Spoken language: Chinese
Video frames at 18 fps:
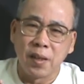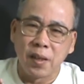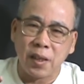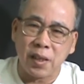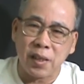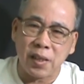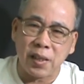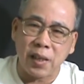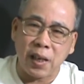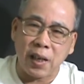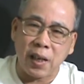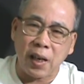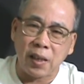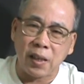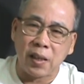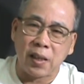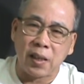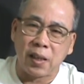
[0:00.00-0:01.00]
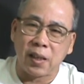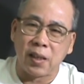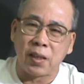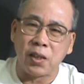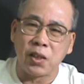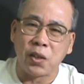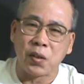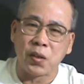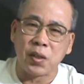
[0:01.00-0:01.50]
可是，在他那个
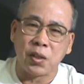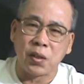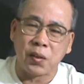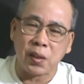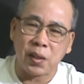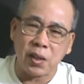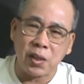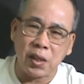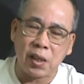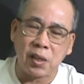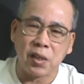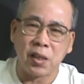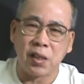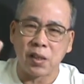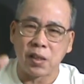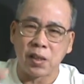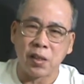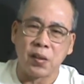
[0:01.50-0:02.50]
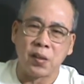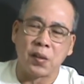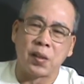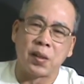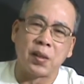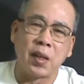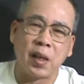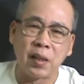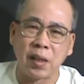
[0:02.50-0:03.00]
一九四九年建政之后
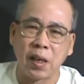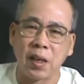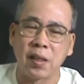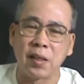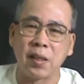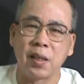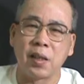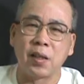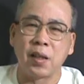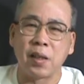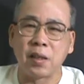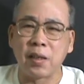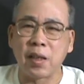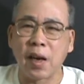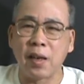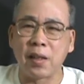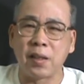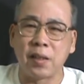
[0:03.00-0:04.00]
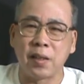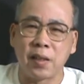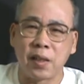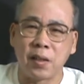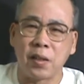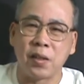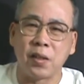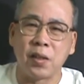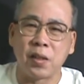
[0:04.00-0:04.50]
哈，他当然是要要大力的
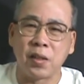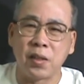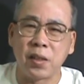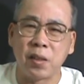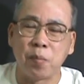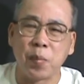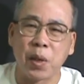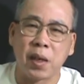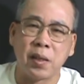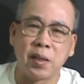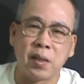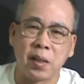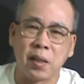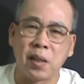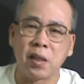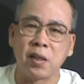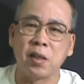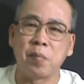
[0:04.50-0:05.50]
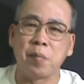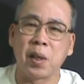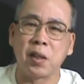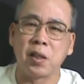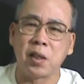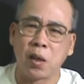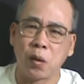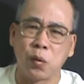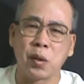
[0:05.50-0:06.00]
要要要兴办一些，要兴
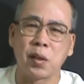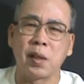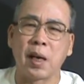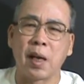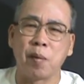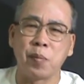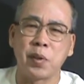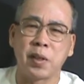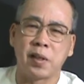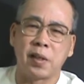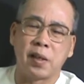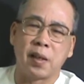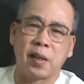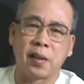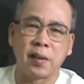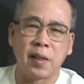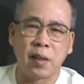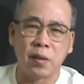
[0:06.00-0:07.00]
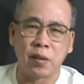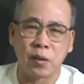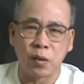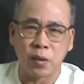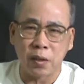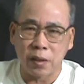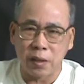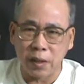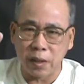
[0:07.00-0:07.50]
办教育是来不及了。他
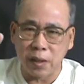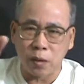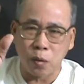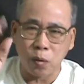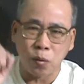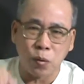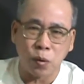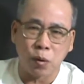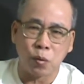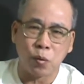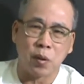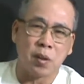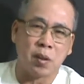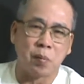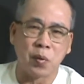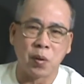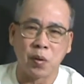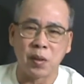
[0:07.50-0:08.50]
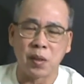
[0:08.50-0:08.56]
第一个动作做什么东